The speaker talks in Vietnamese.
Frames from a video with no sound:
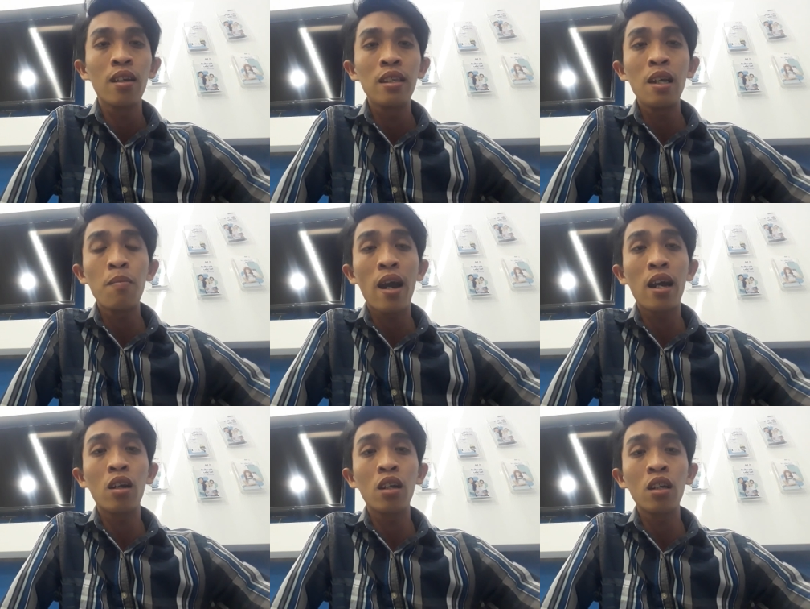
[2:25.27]
nhưng
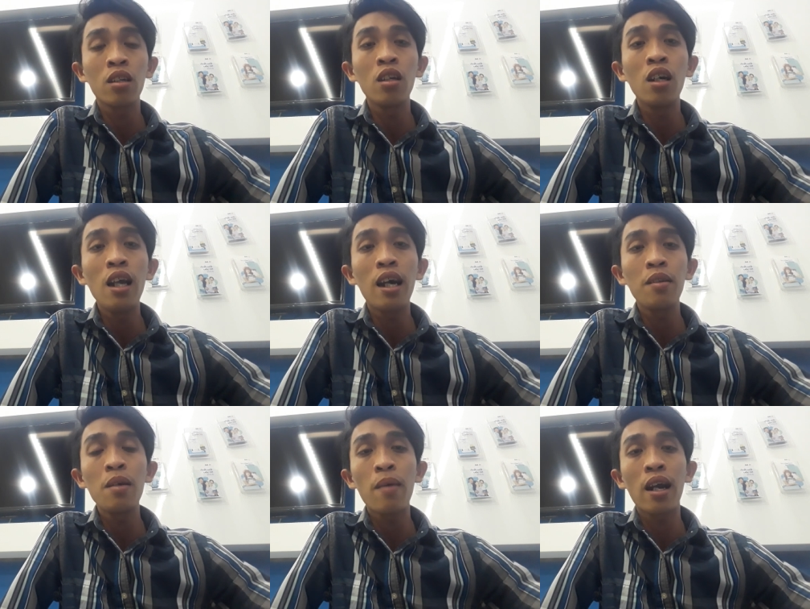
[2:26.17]
mà đưa lên
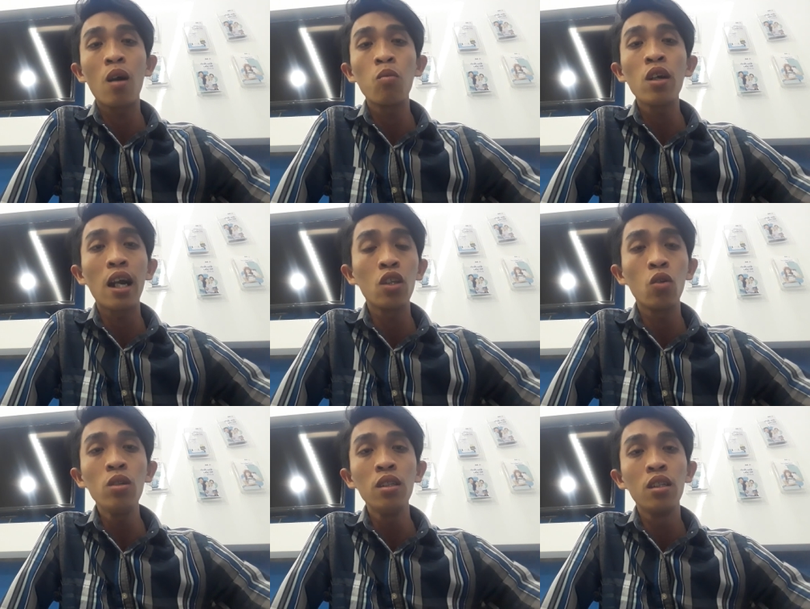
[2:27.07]
nhưng mà không có gỡ
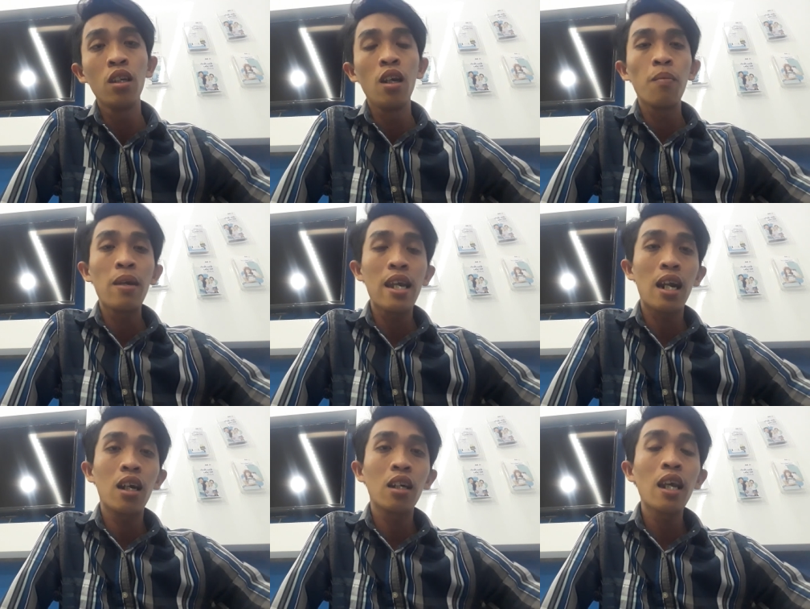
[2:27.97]
xuống bây
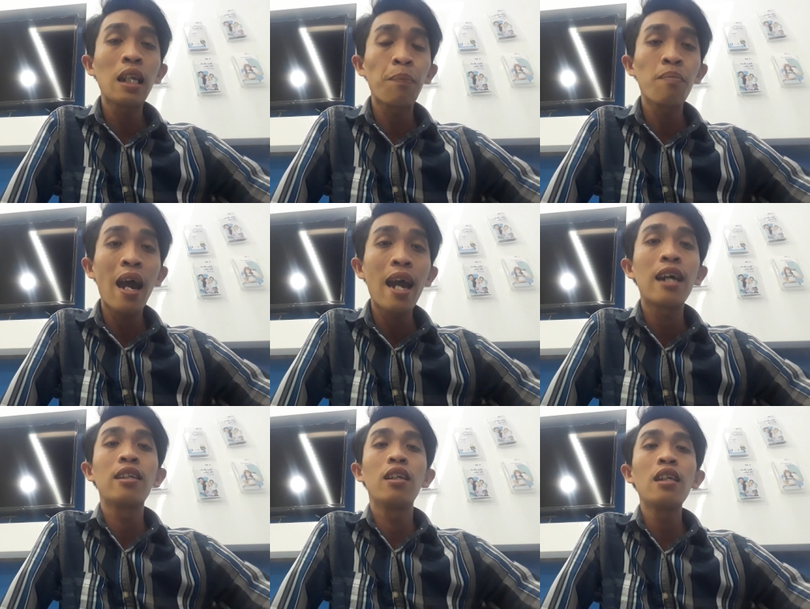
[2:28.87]
giờ tới tập
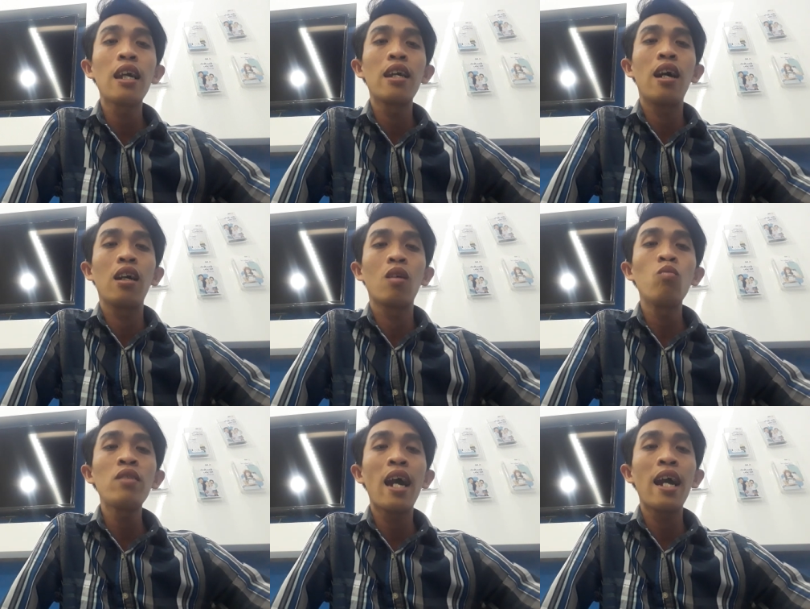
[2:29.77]
3 nữa thì à,
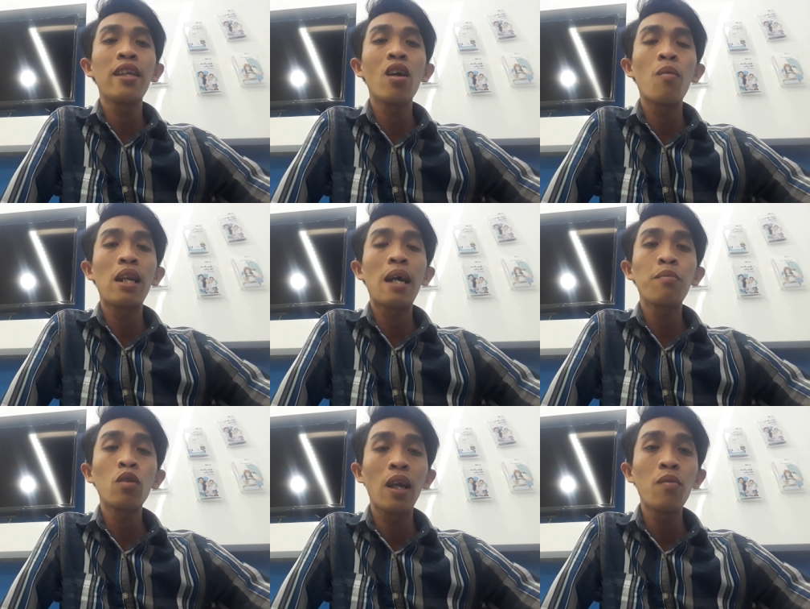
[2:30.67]
cũng dạy cho mình năm
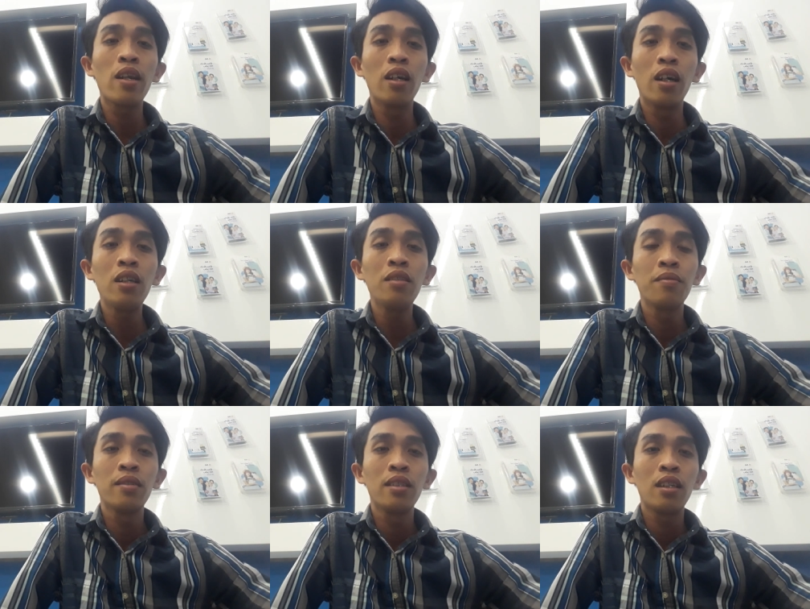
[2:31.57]
chú tiểu này nữa
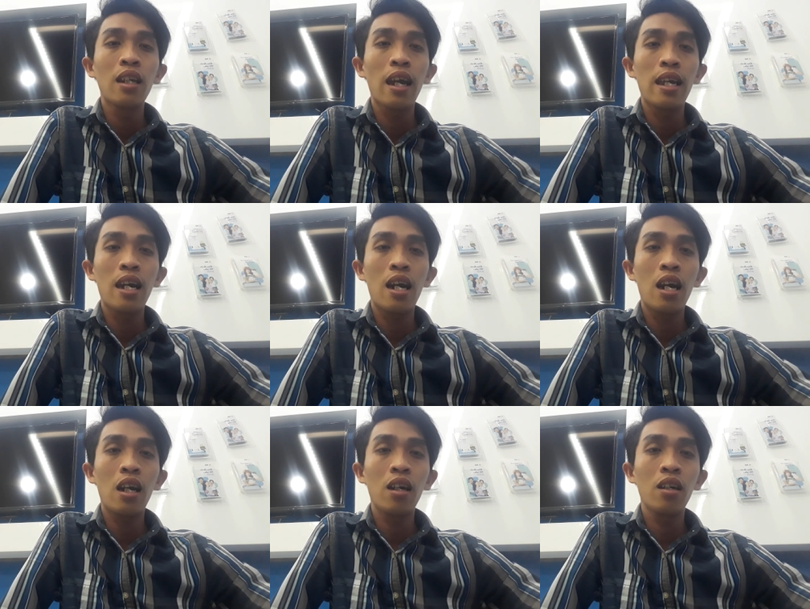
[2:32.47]
thì
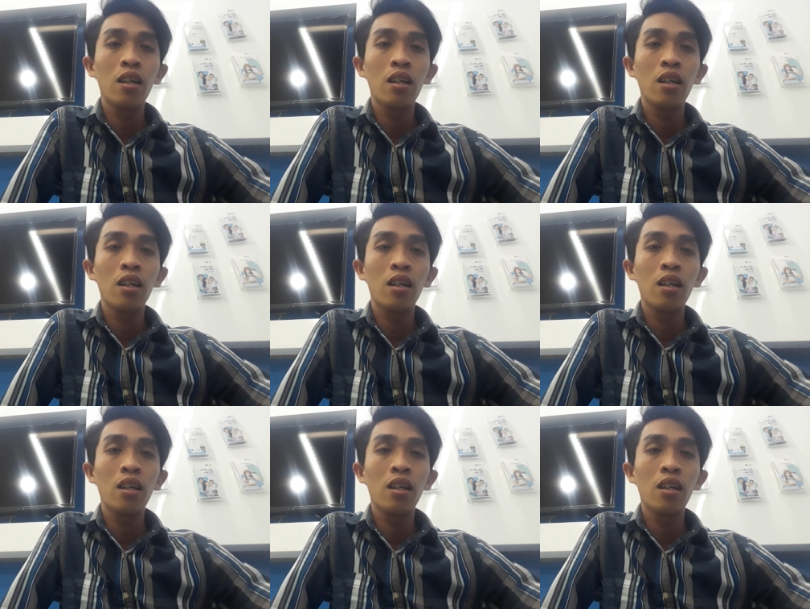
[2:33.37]
à,